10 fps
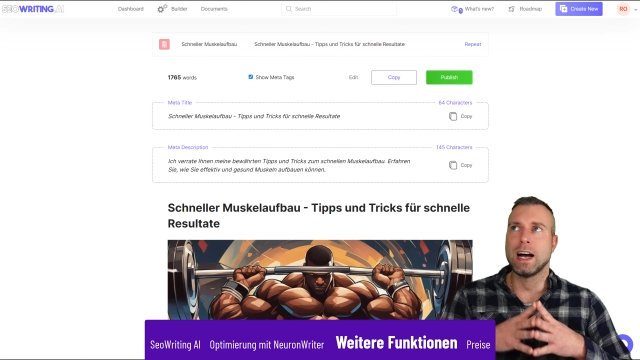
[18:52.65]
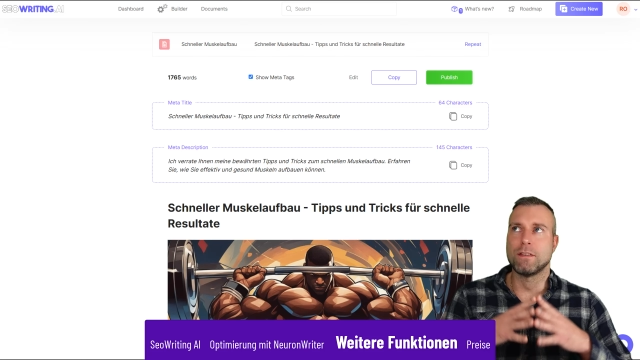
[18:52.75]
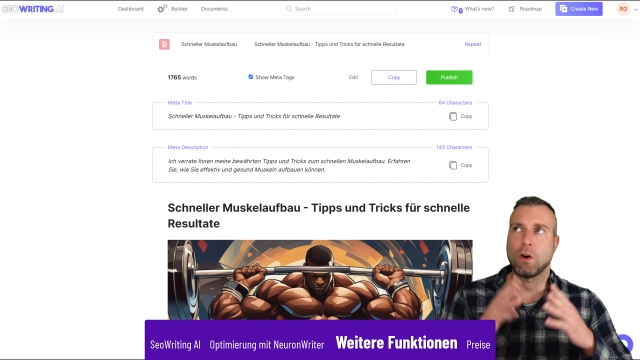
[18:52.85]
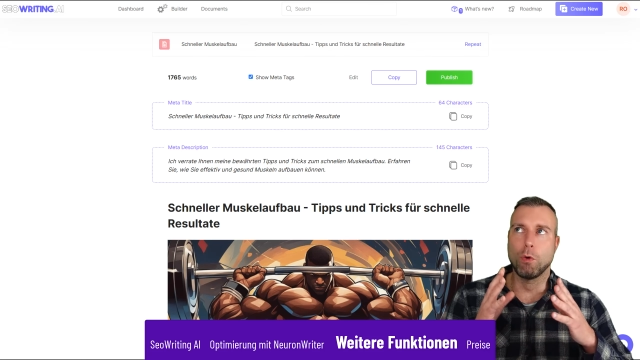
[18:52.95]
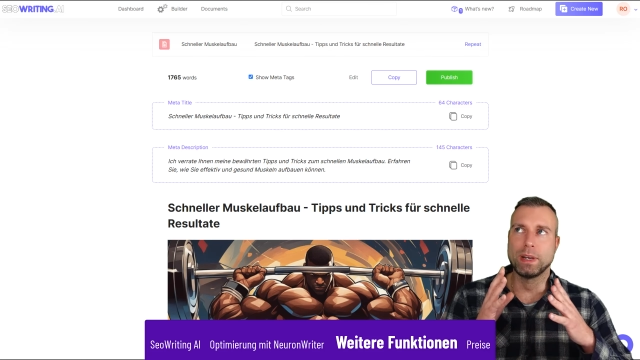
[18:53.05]

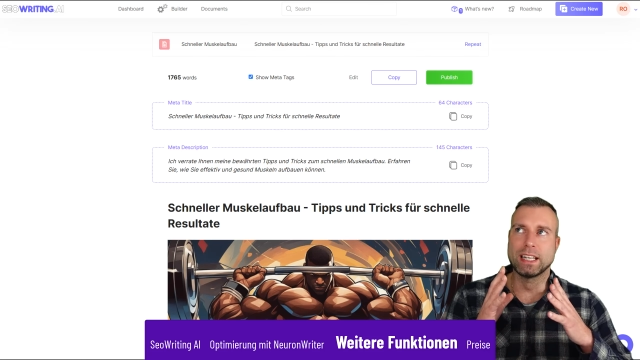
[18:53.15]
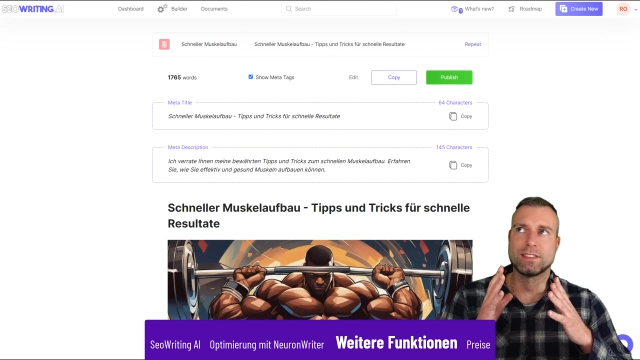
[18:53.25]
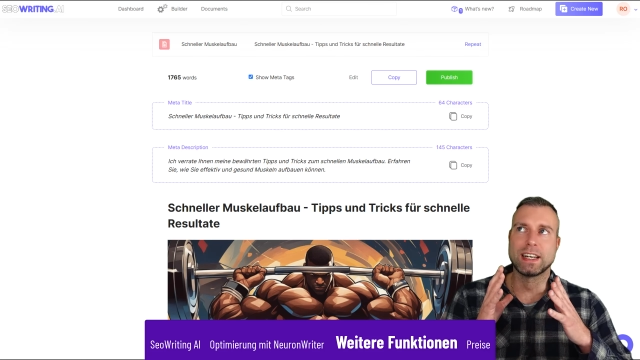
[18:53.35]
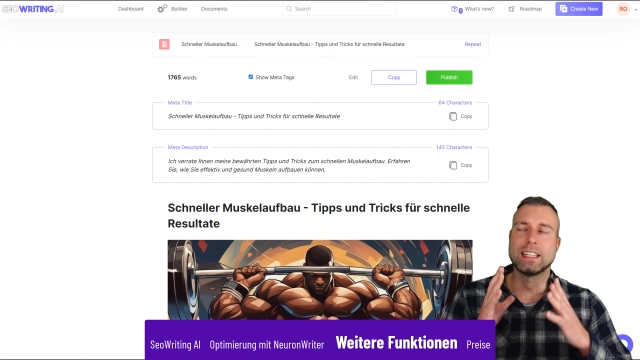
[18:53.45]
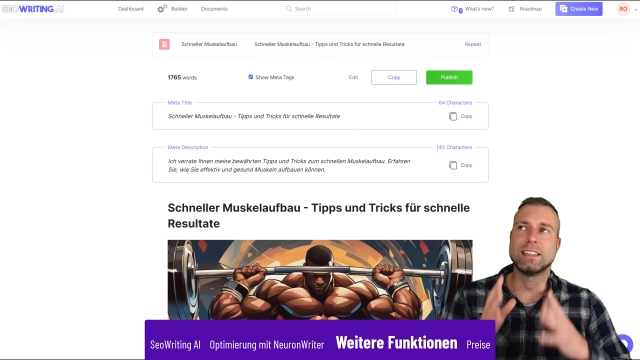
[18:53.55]
Warum ich
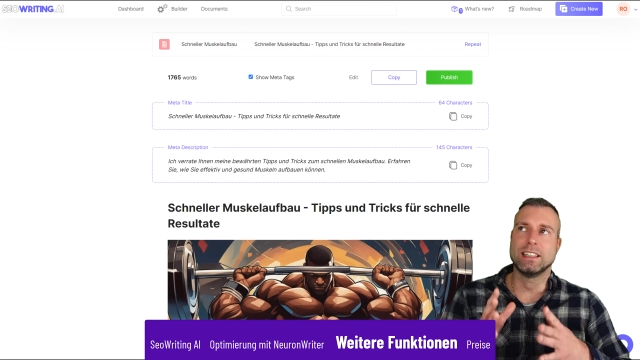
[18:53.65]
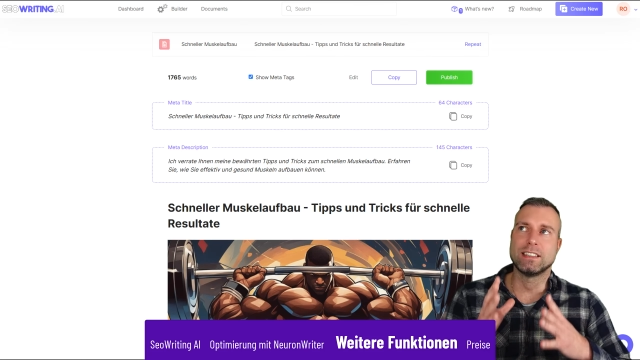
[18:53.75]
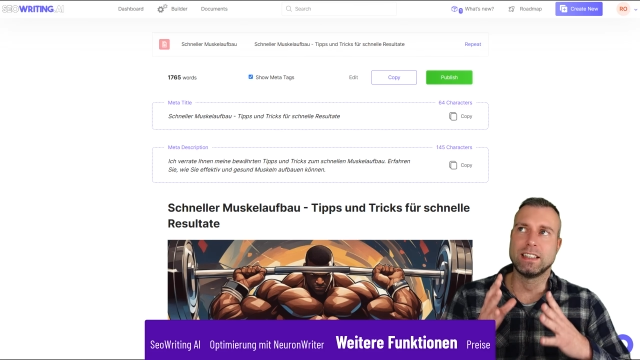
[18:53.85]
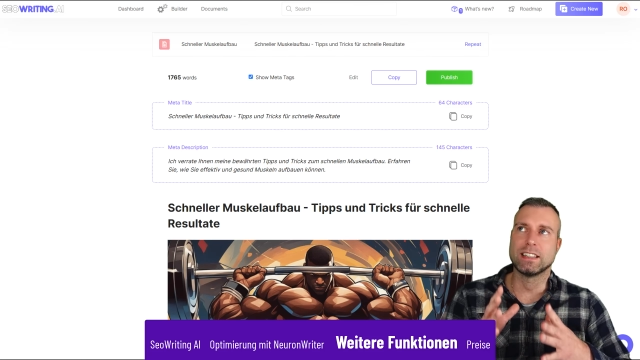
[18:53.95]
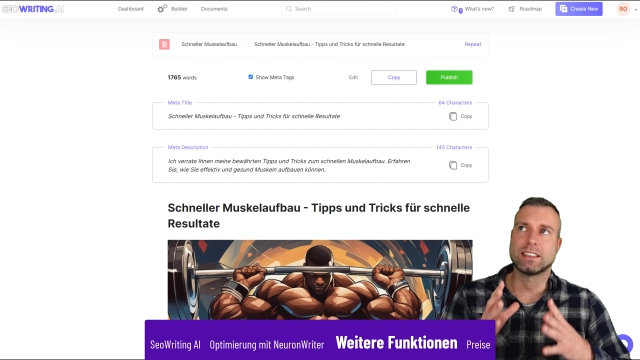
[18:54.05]
jetzt wirklich
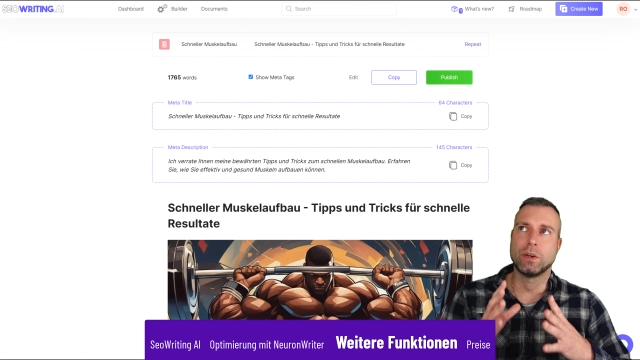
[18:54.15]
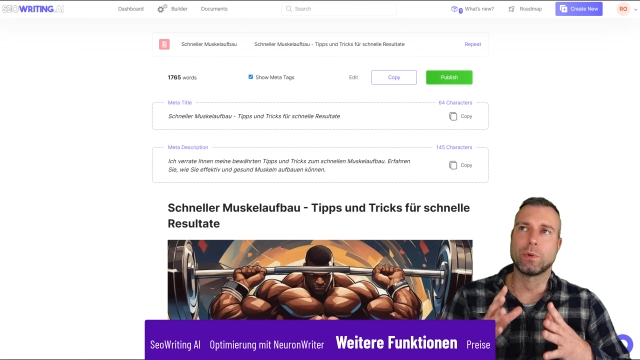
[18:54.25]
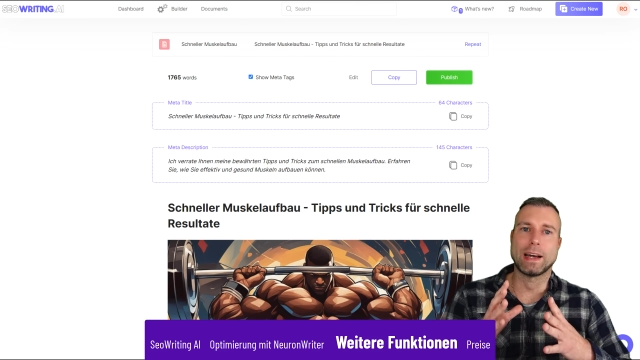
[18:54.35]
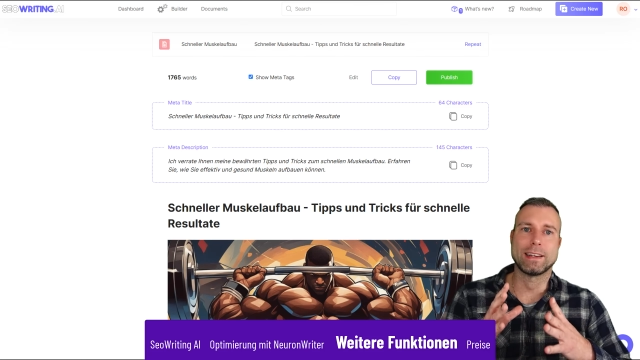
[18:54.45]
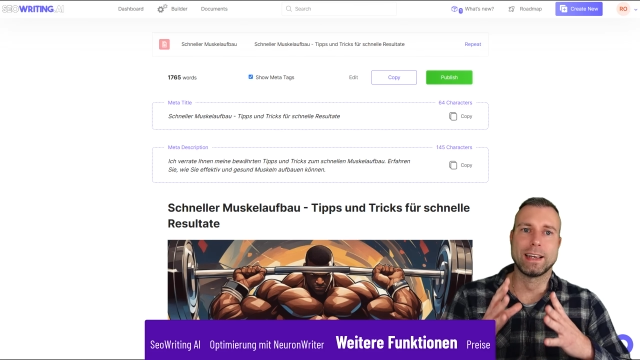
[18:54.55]
dezidiert
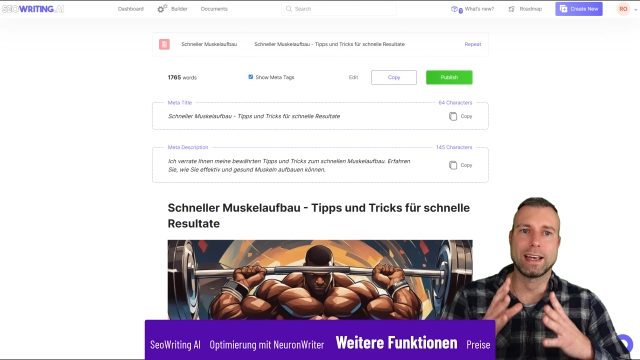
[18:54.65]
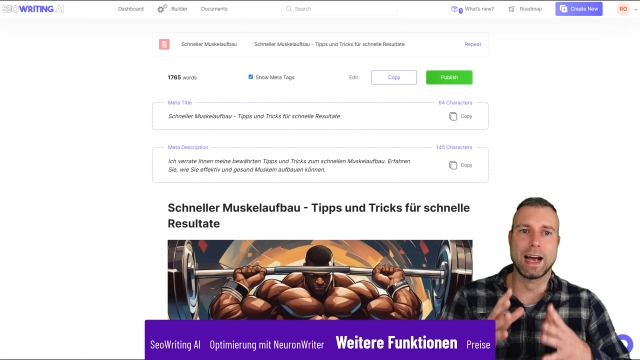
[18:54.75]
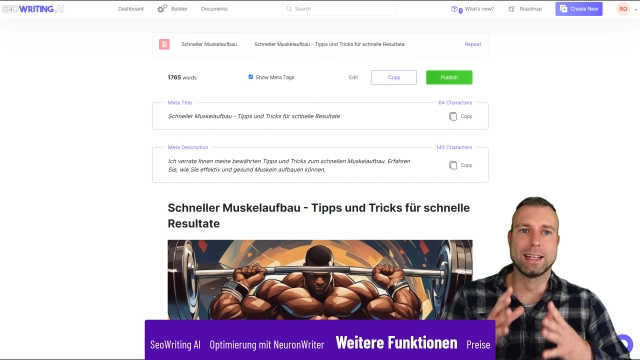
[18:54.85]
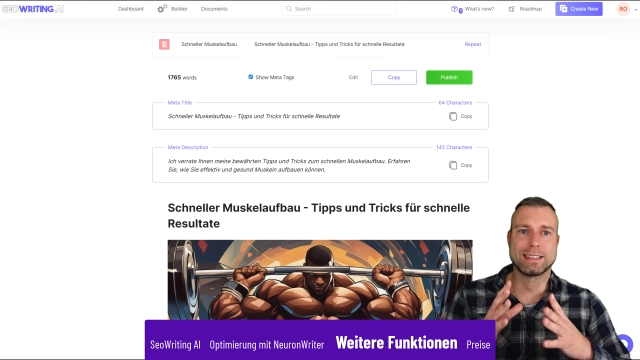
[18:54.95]
SEO-Writing AI